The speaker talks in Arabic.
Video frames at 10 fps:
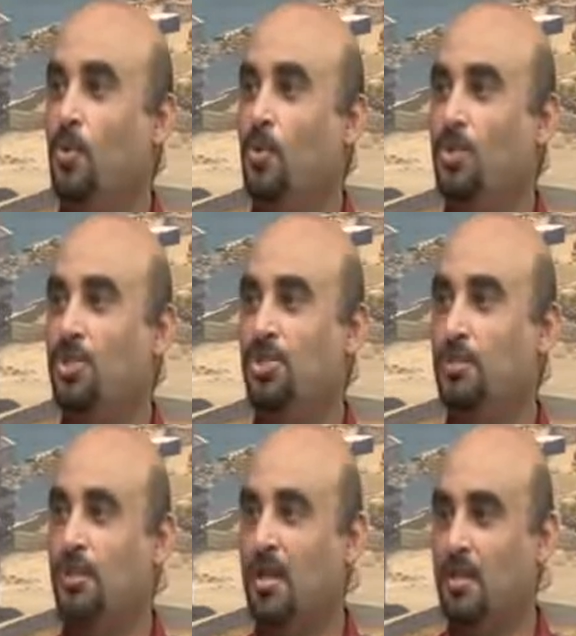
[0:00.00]
وإيش
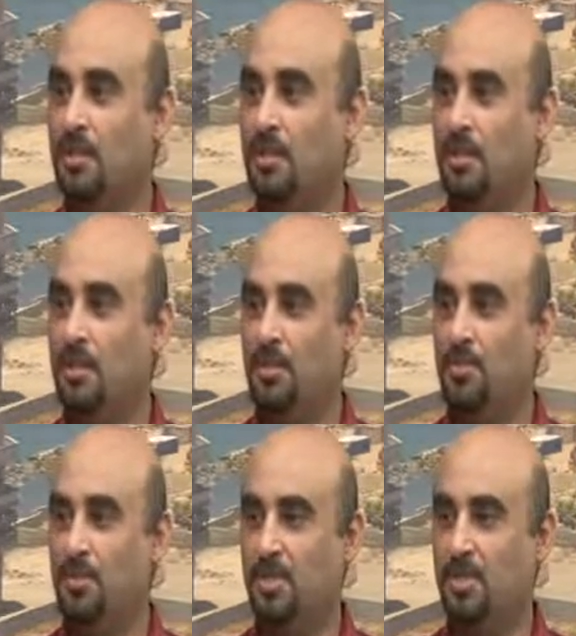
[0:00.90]
المخاطر اللي
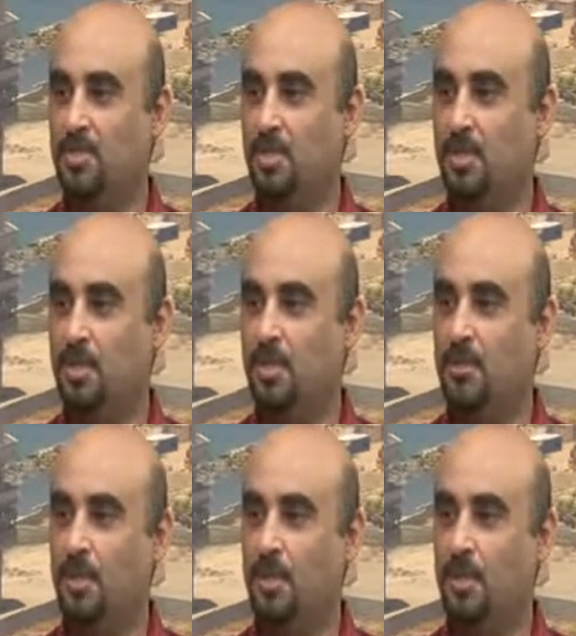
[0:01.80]
ممكن تصير